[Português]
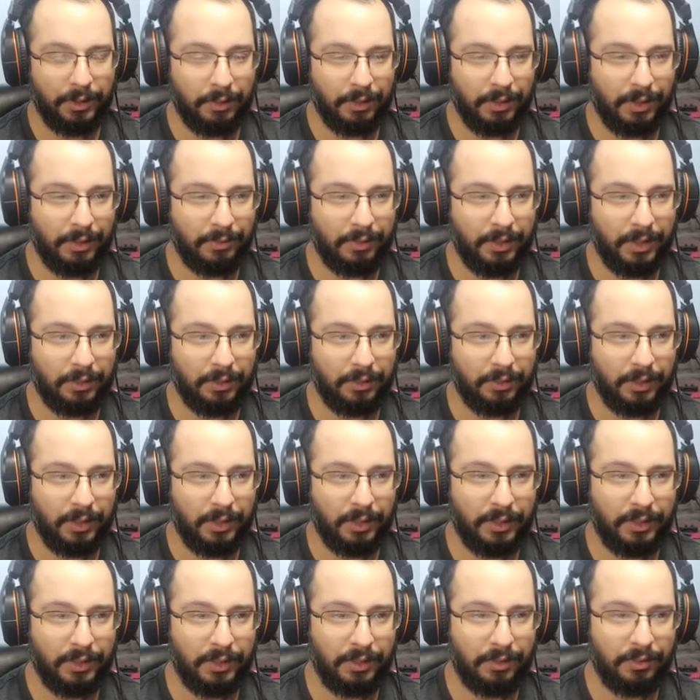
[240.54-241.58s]
o cavalo, né?
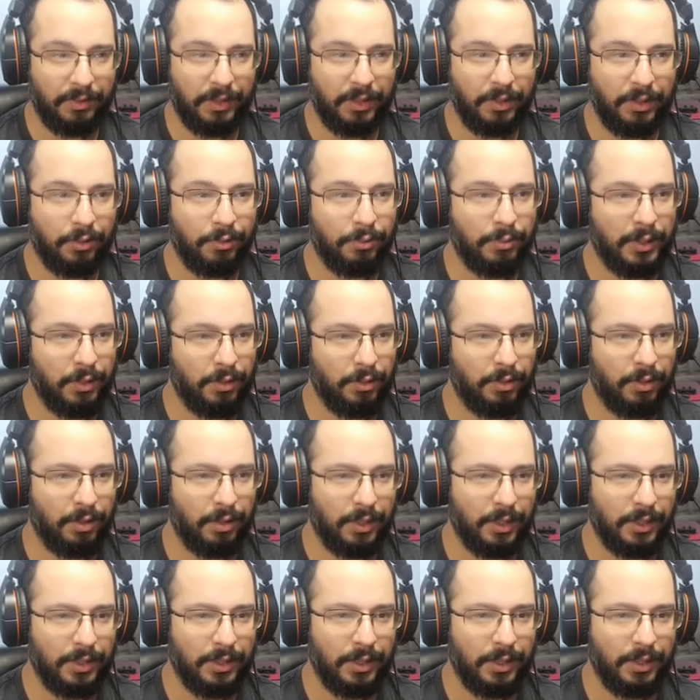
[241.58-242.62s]
A gente vai ter algumas
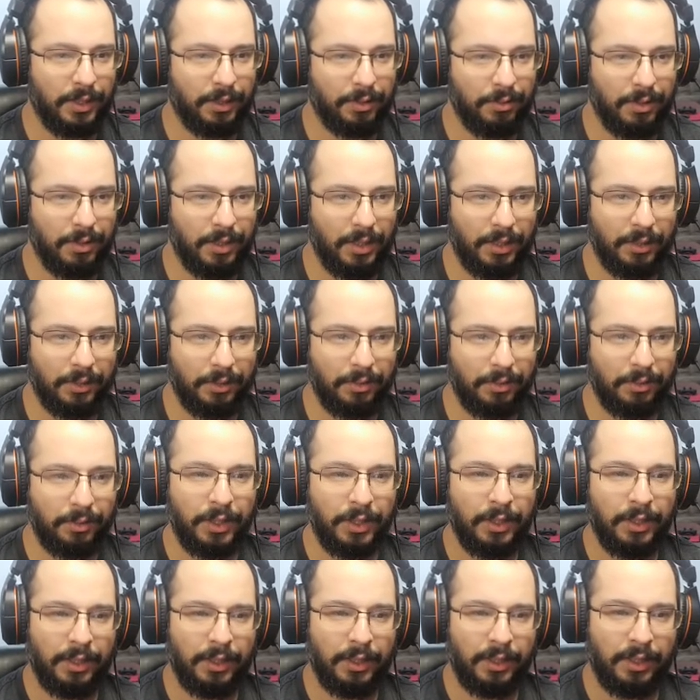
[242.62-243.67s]
trocas aqui no centro.
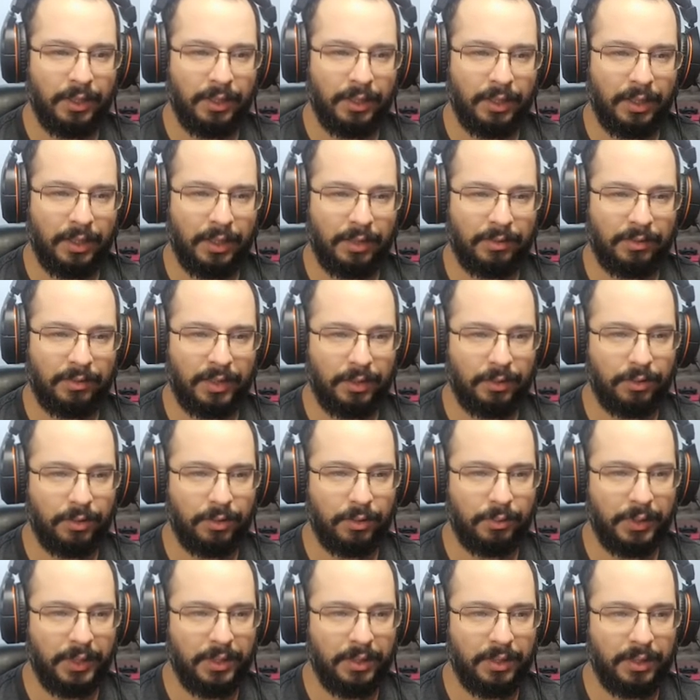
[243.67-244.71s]
Cavalo
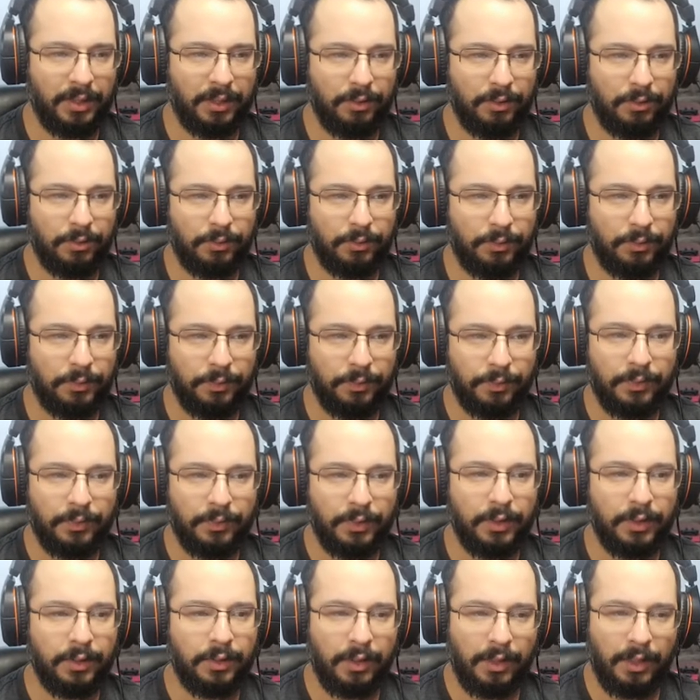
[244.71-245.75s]
tome 5,
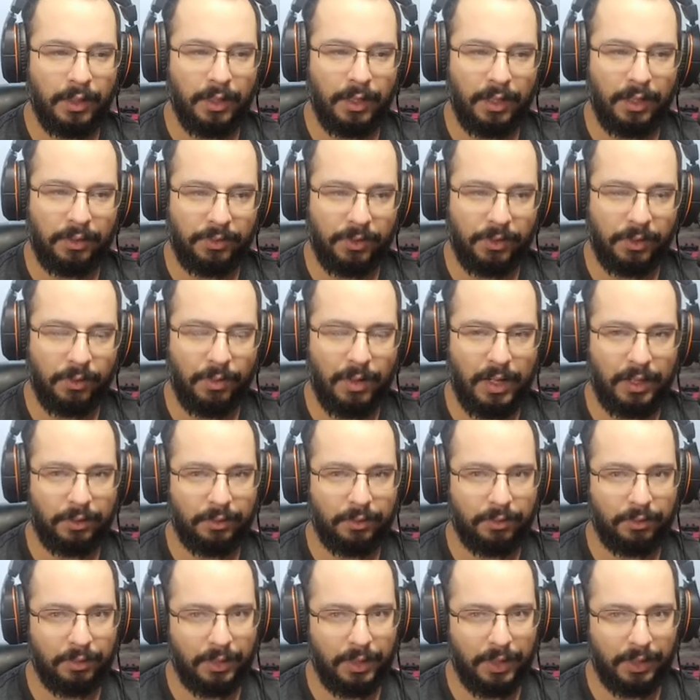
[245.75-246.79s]
F4
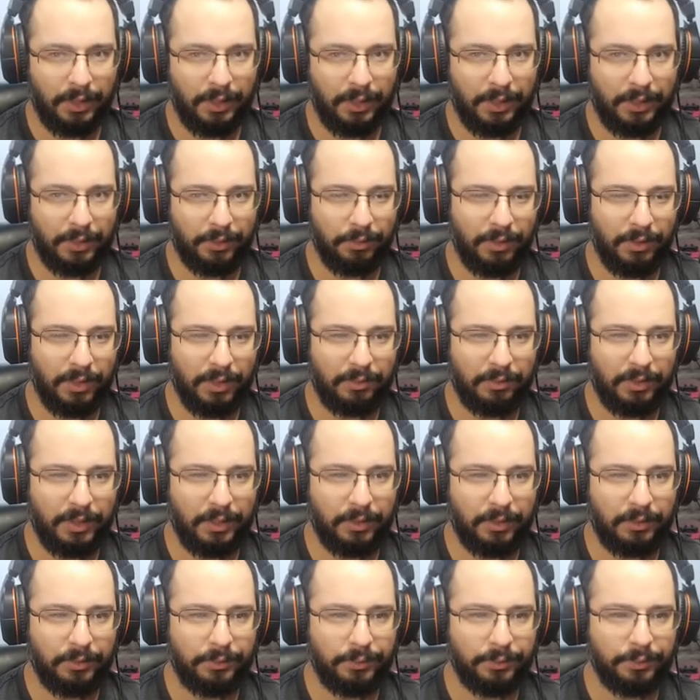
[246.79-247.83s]
atacando o
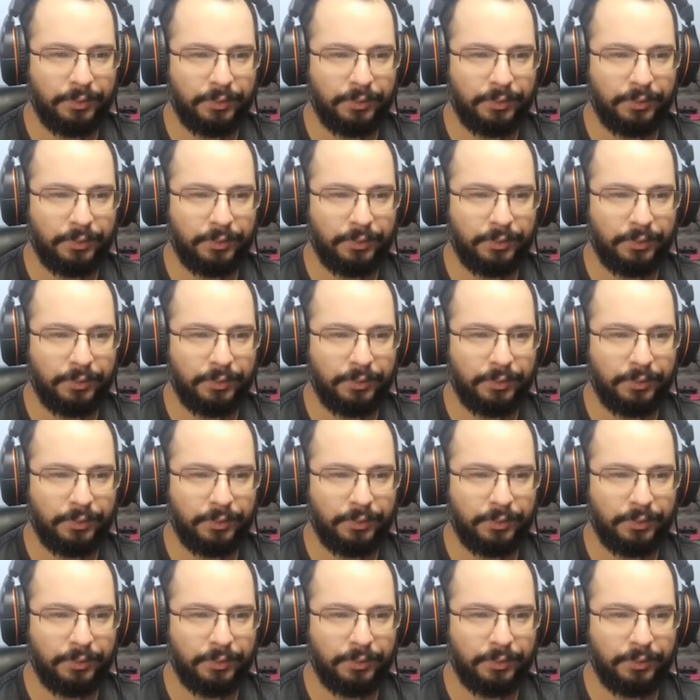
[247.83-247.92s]
cavalo.